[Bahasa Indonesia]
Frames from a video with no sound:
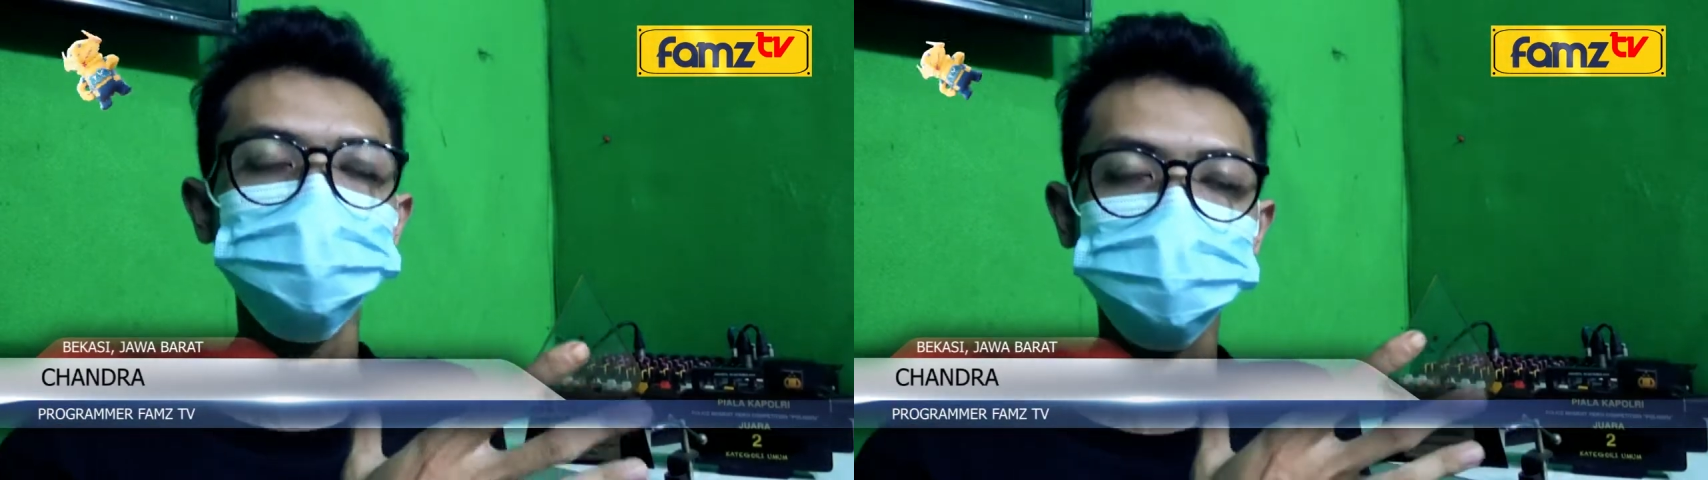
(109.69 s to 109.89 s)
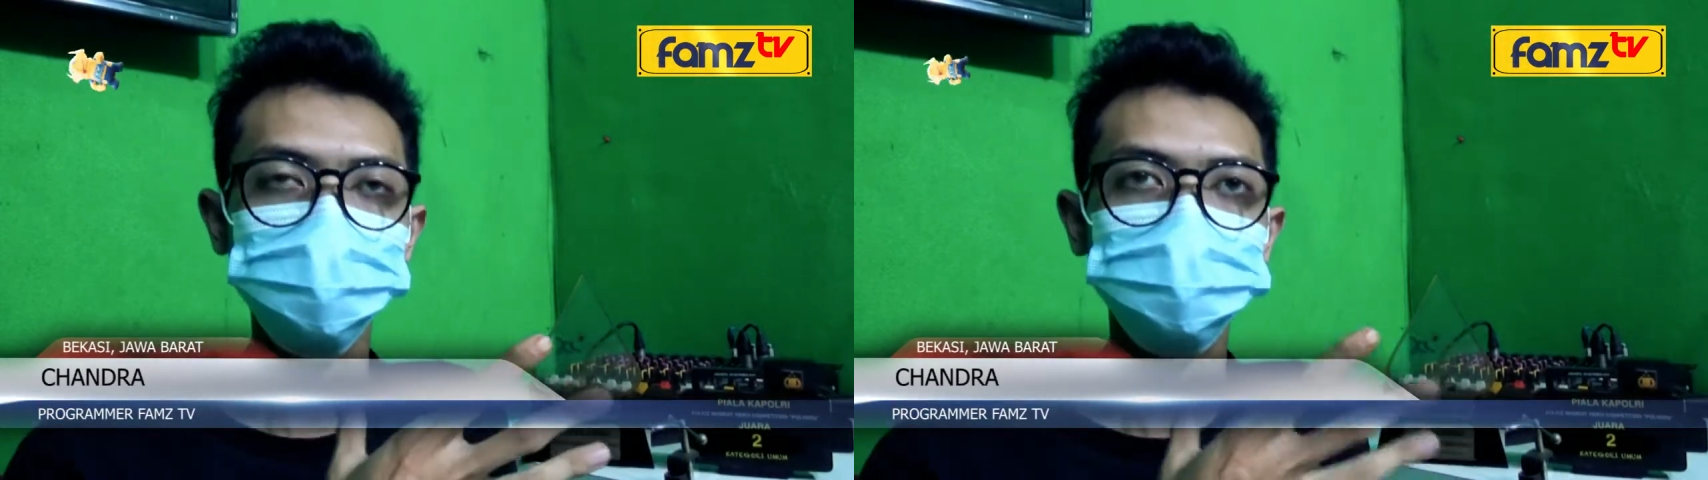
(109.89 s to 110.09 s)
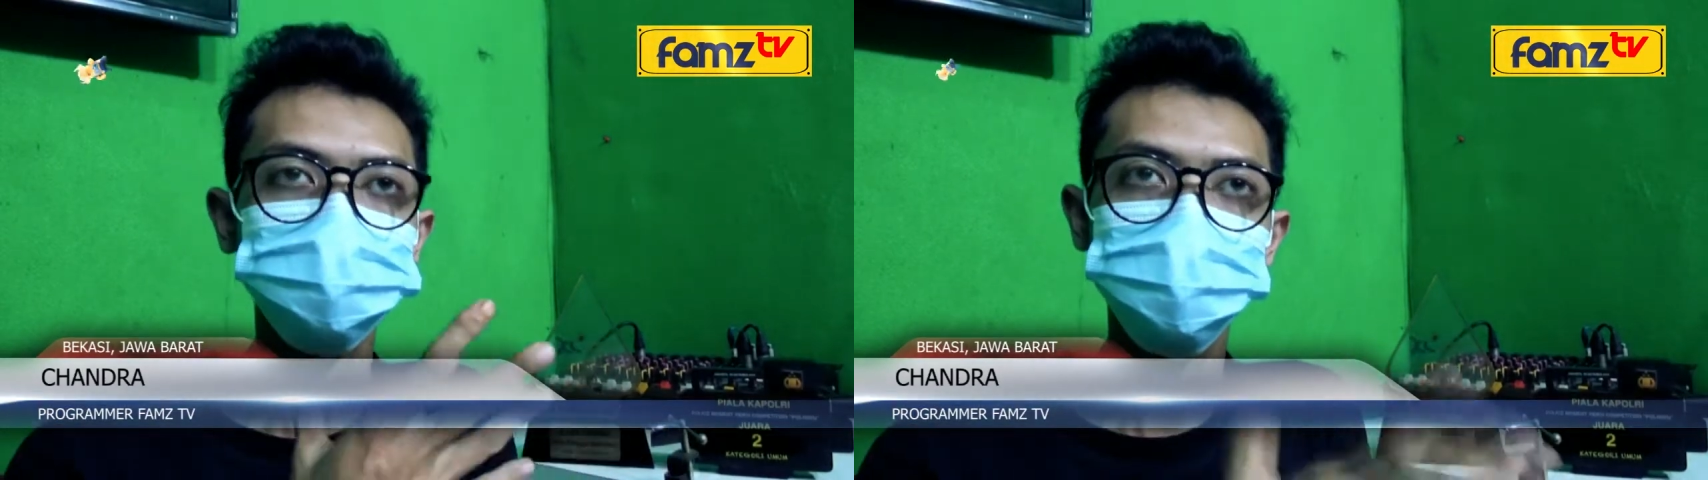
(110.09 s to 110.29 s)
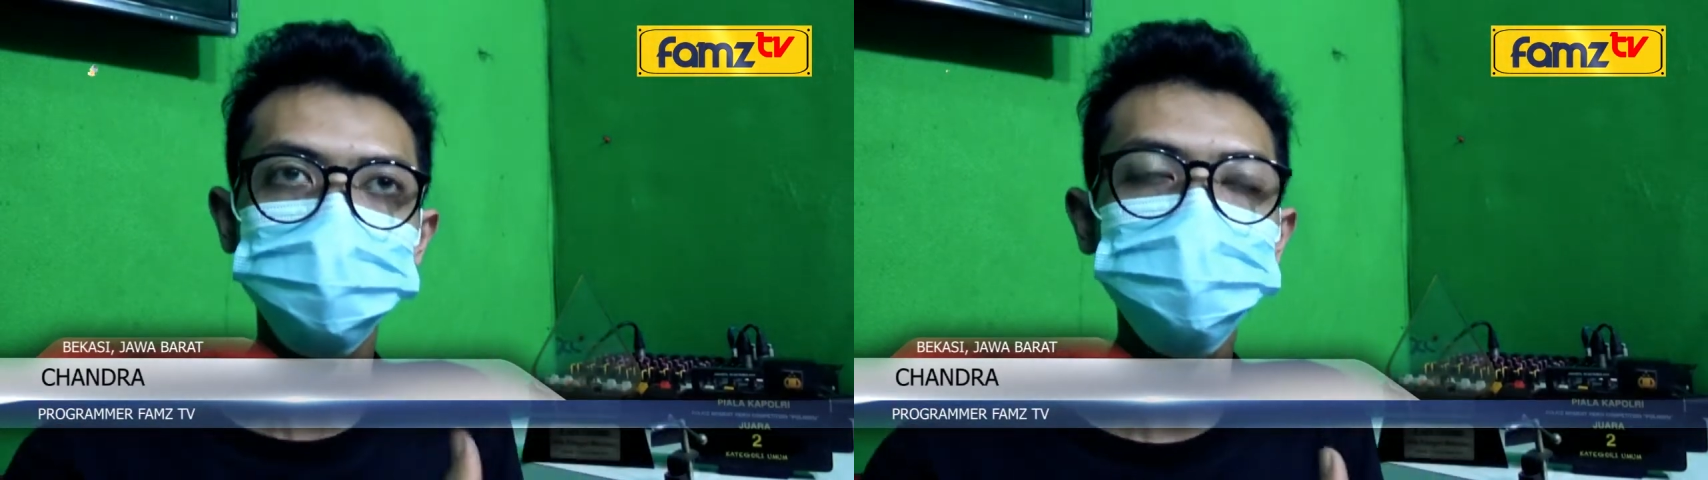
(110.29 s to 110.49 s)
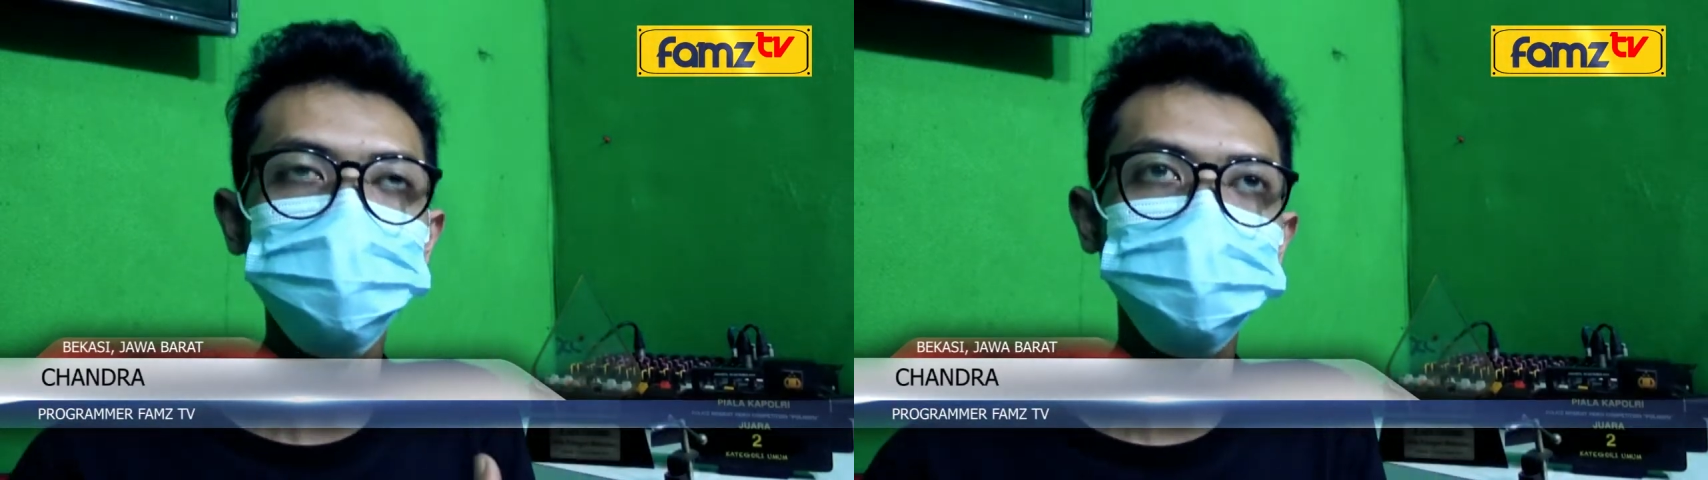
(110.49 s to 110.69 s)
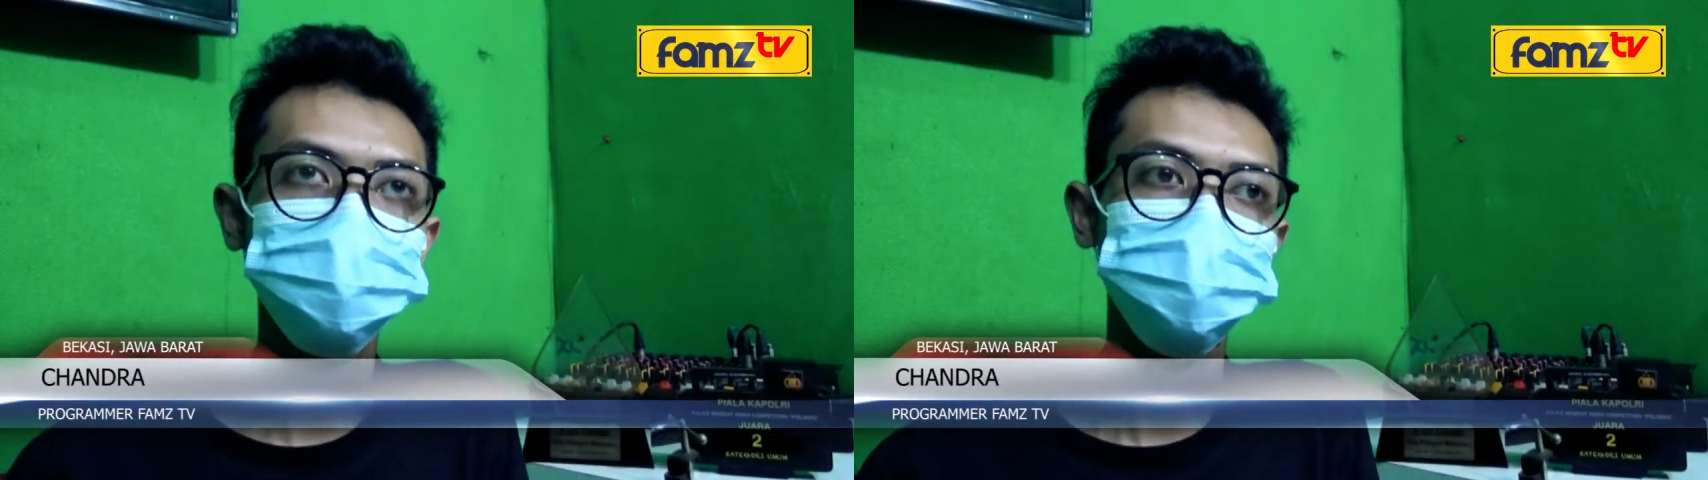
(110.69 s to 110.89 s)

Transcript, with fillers: sosial media,